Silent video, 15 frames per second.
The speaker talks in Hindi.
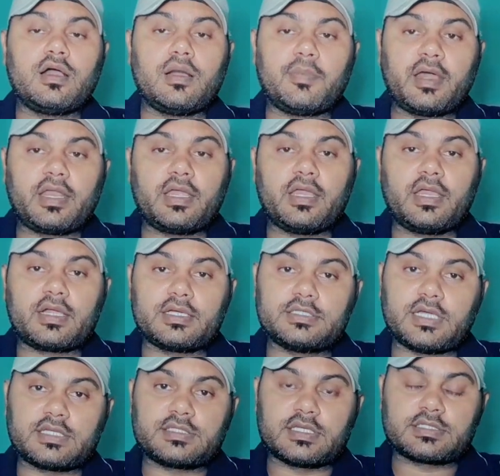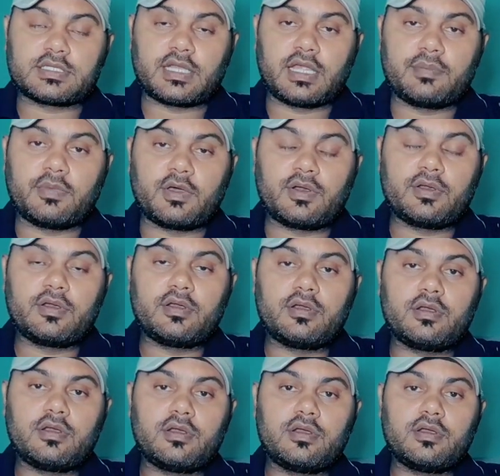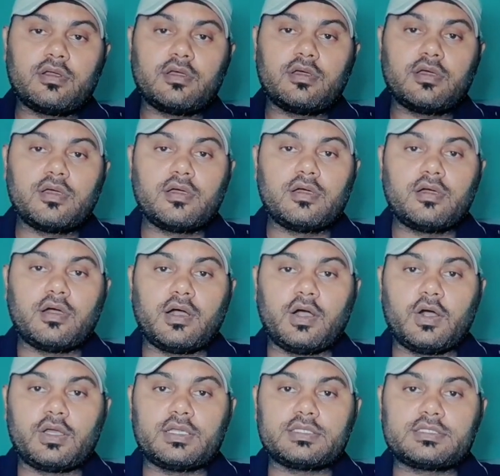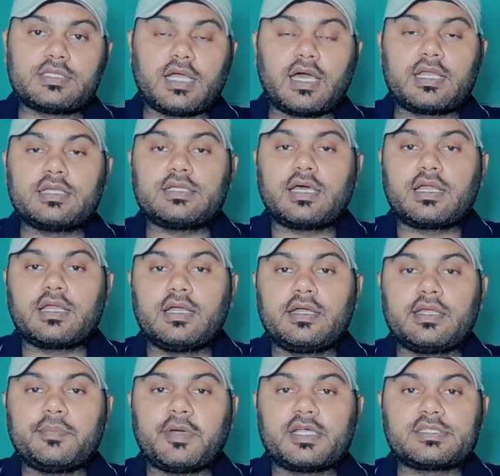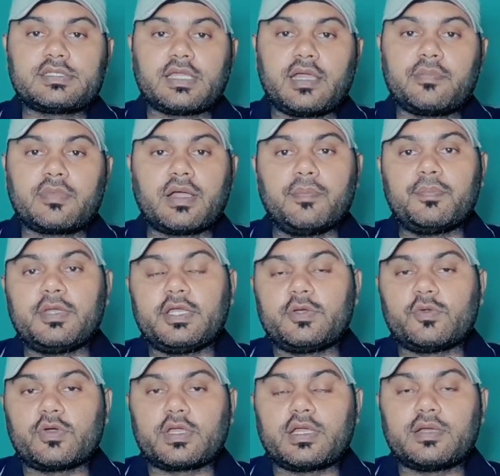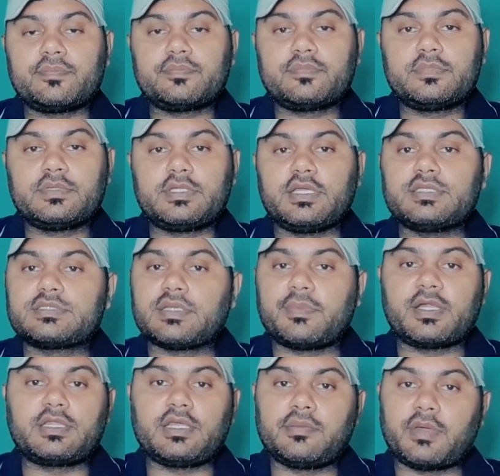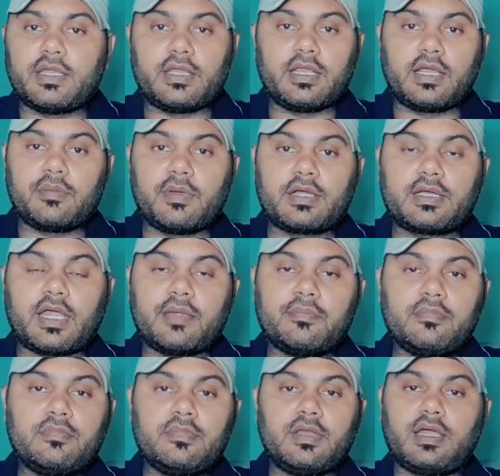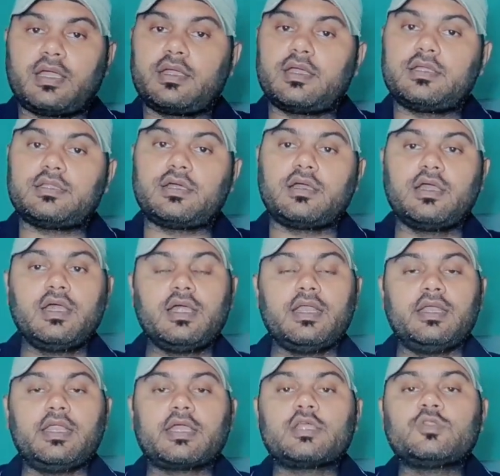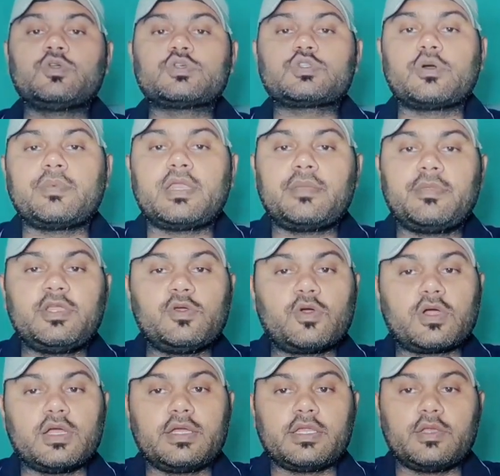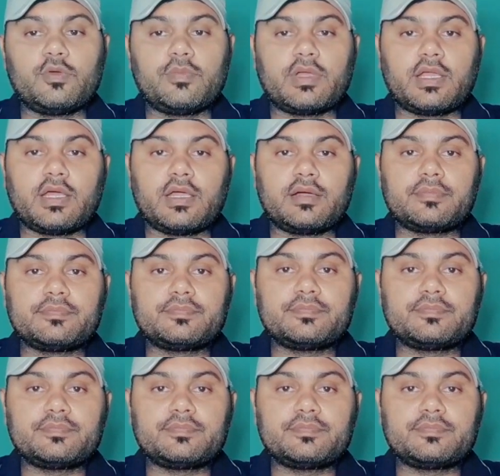हमारे 1000 सब्सक्राइबर और 4000 घंटे पास टाइम कंप्लीट हो गया तीन सवा तीन महीने लगभग टाइम लग गया था लेकिन दोस्तों मैंने वीडियो कंटिन्यू बनाया